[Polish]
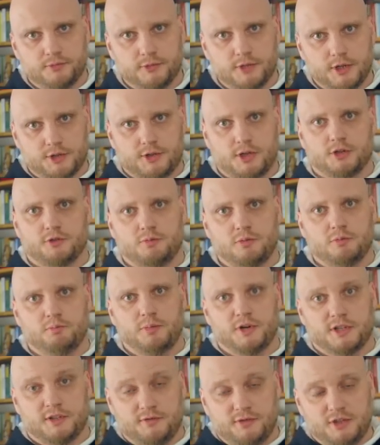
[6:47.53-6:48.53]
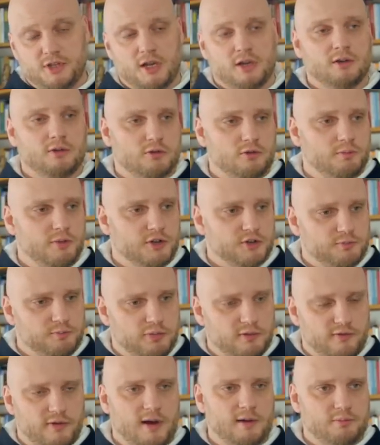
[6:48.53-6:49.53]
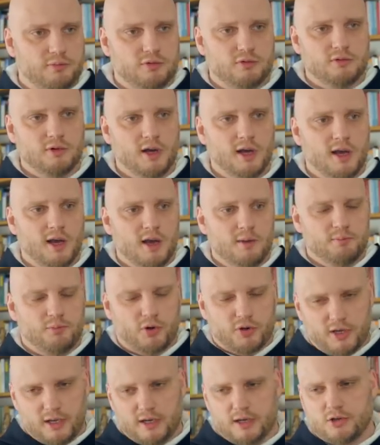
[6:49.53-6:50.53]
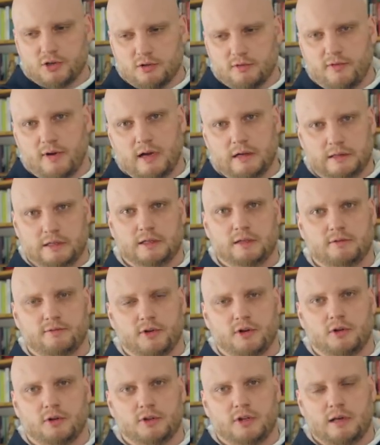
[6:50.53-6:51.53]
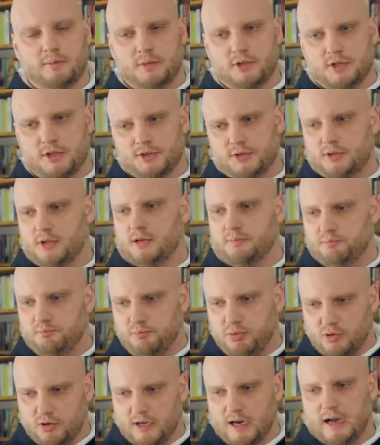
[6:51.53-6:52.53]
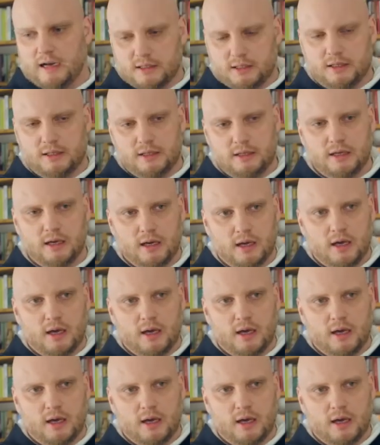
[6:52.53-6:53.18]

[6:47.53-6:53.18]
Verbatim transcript: Jesteśmy bez wdzięku, bez powabu, pokiereszowani, wyglądamy często jak pokraki.